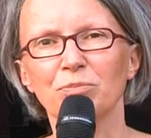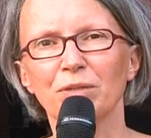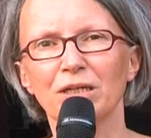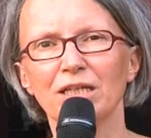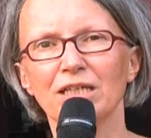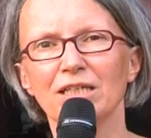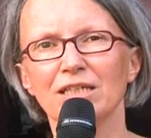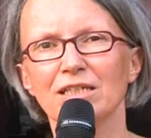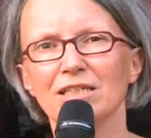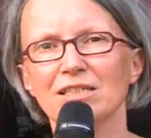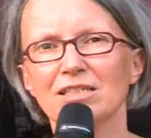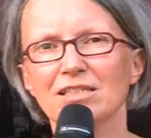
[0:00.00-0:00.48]

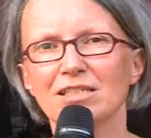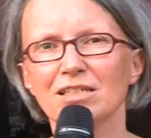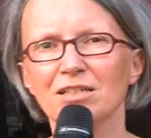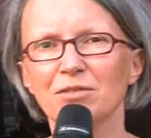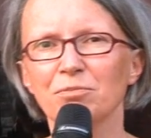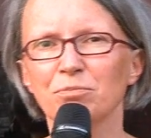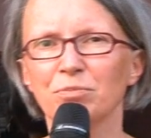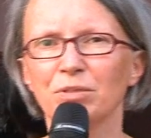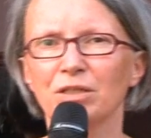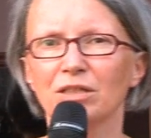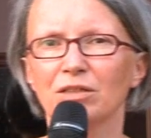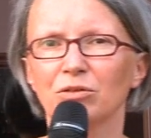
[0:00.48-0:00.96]

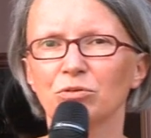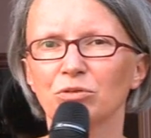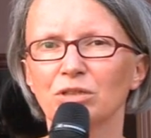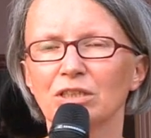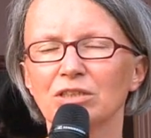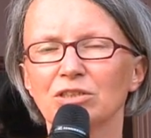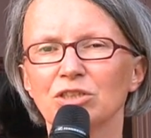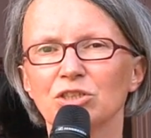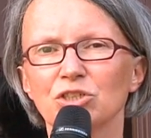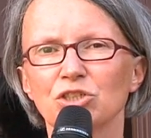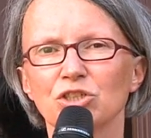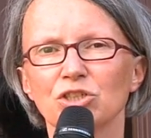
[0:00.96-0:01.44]
paese per
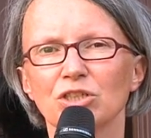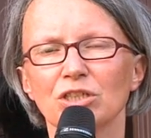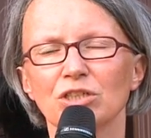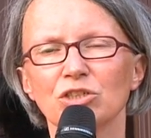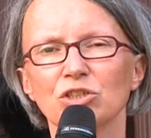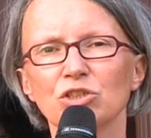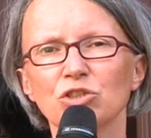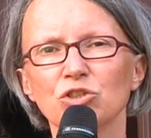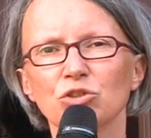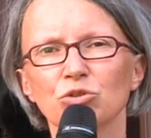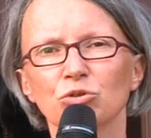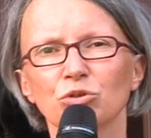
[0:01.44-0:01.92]
una decina
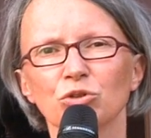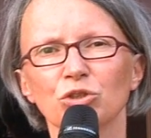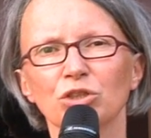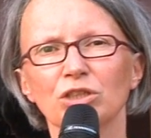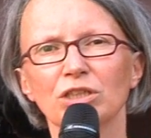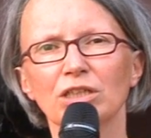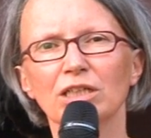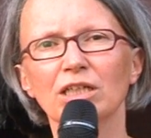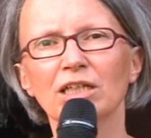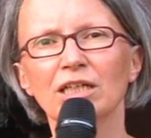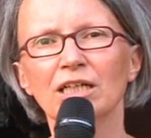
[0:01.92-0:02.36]
di giorni,